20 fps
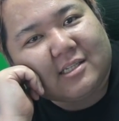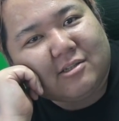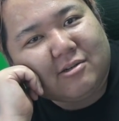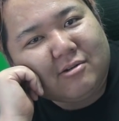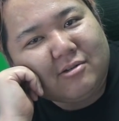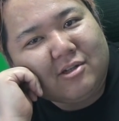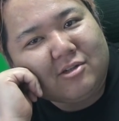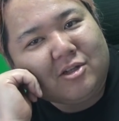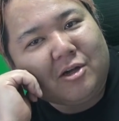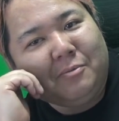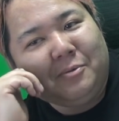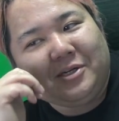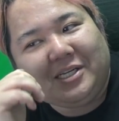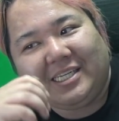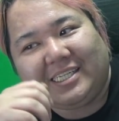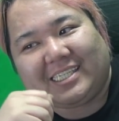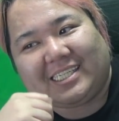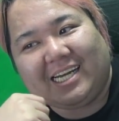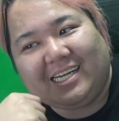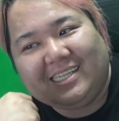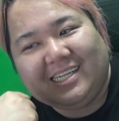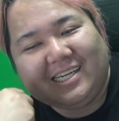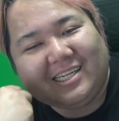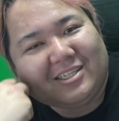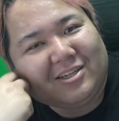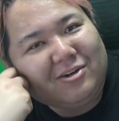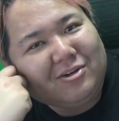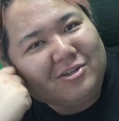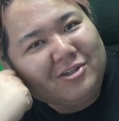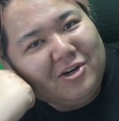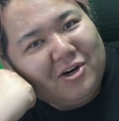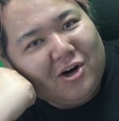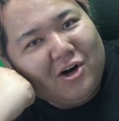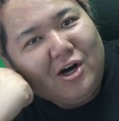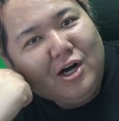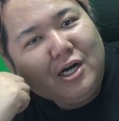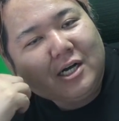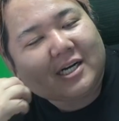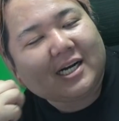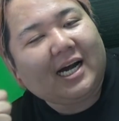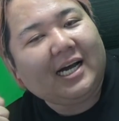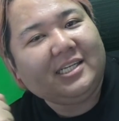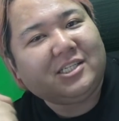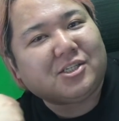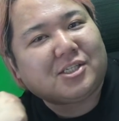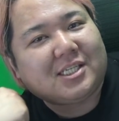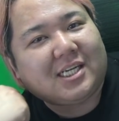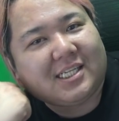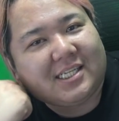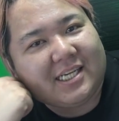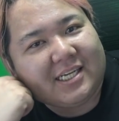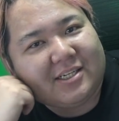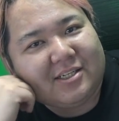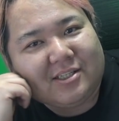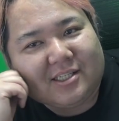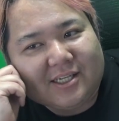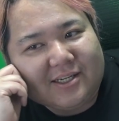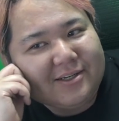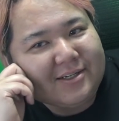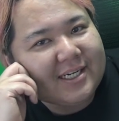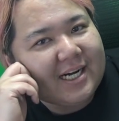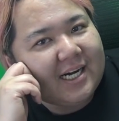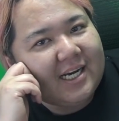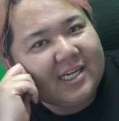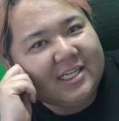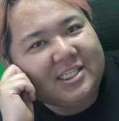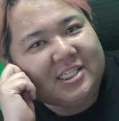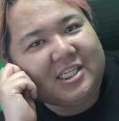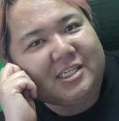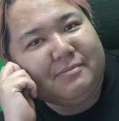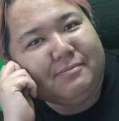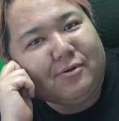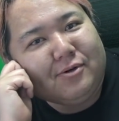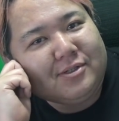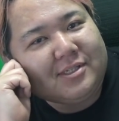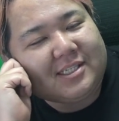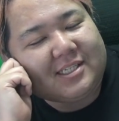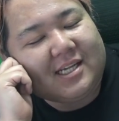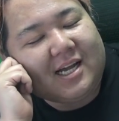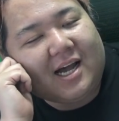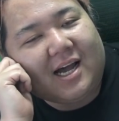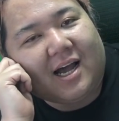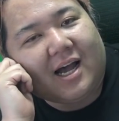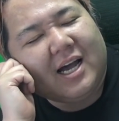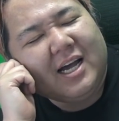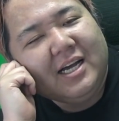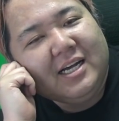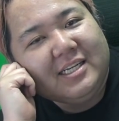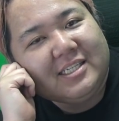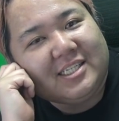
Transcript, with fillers: それとともにチャンネル登録を解除されていくっていう悲しいモンスター